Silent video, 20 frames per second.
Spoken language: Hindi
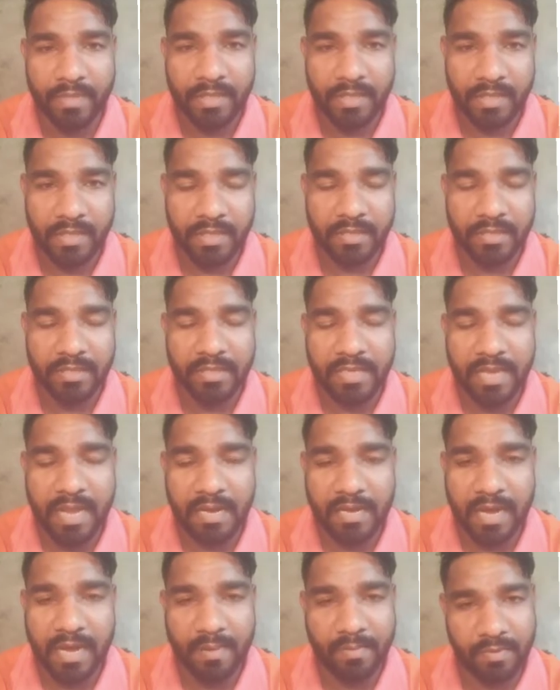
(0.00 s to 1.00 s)
यह
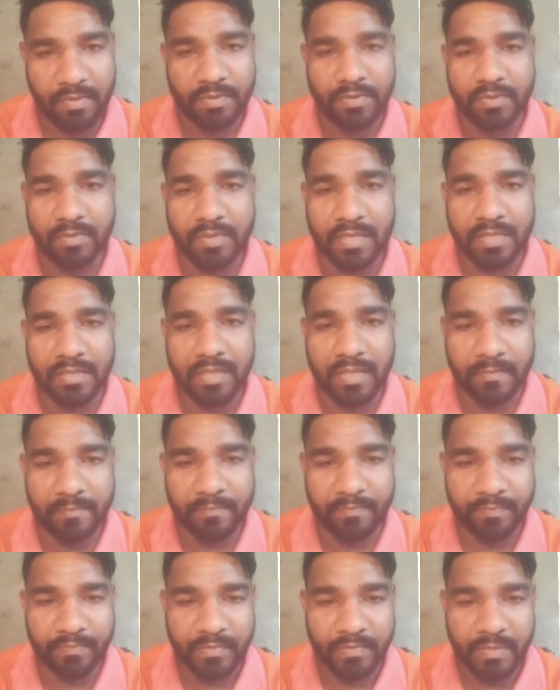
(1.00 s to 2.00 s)
क्रियाकलाप हो चुका था
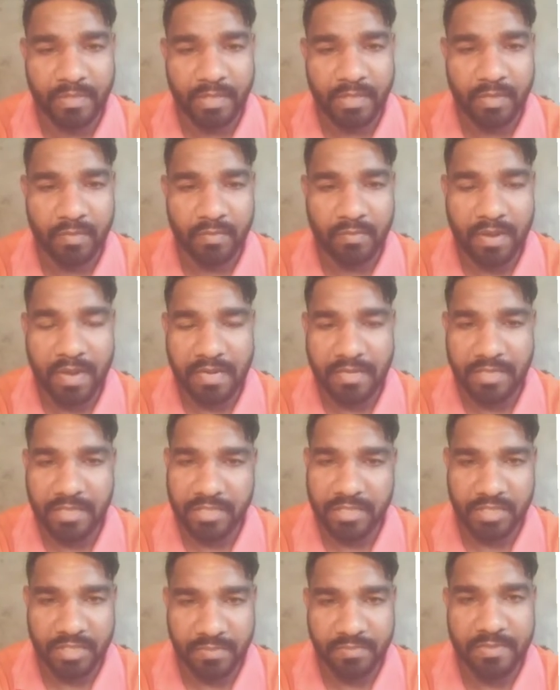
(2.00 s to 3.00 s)
वहाँ के
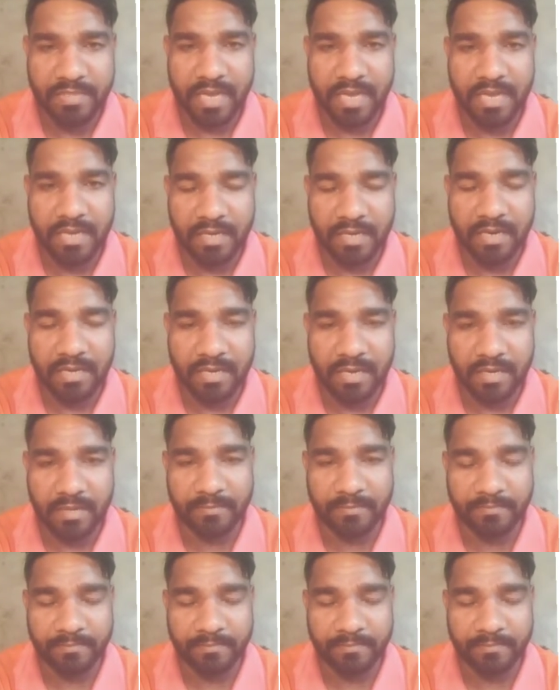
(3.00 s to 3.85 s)
एसएसपी का यह कहना है